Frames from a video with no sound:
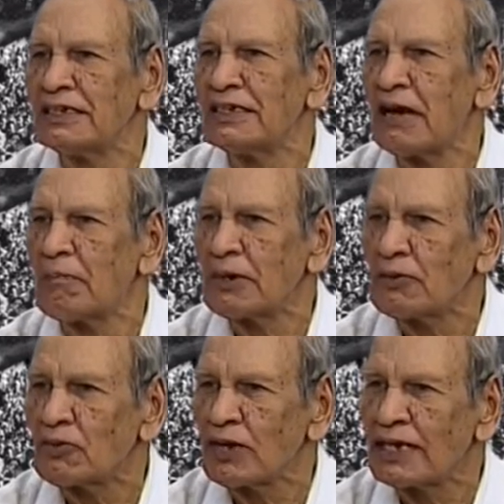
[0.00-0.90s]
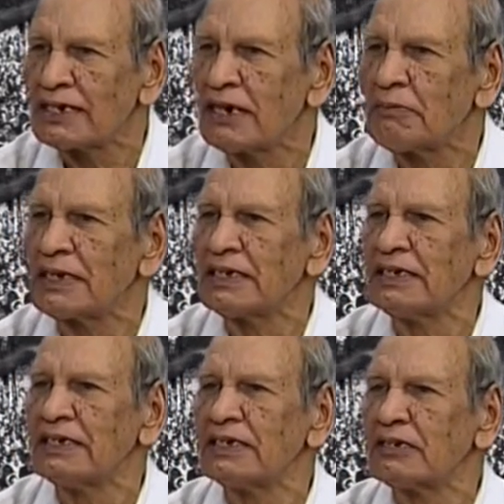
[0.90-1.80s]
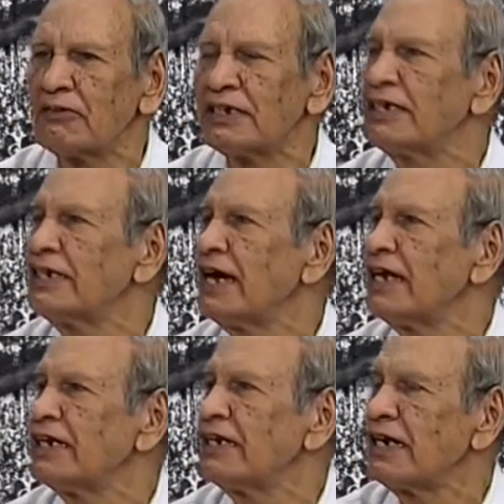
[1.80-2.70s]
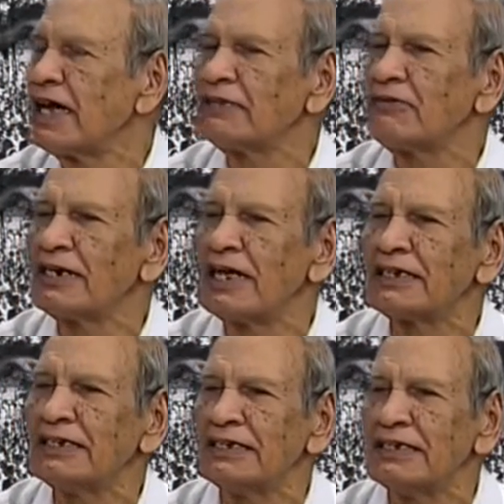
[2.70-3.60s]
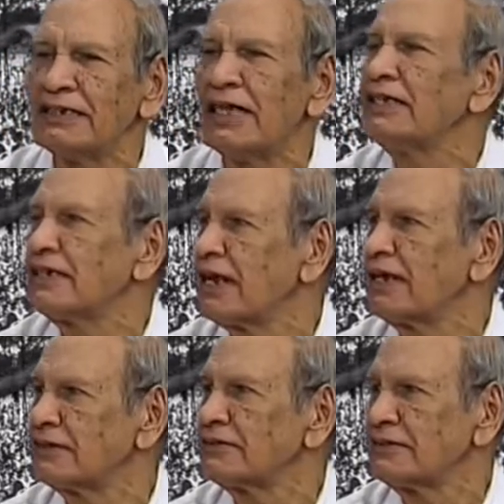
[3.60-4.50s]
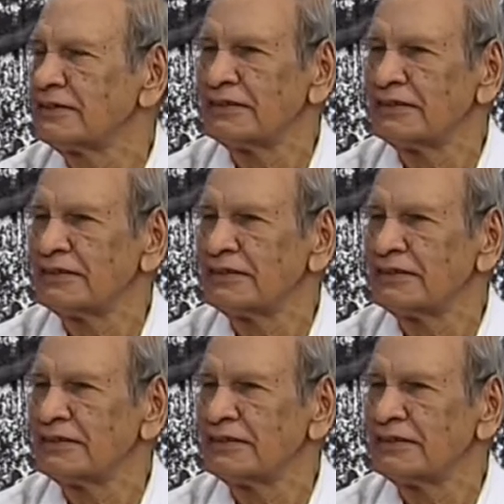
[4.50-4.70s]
ఈ అప్పటికి కూడా ఇంకా మనకి క్విట్ ఇండియా అనే నినాదం అనడానికి ధైర్యం రాలేదు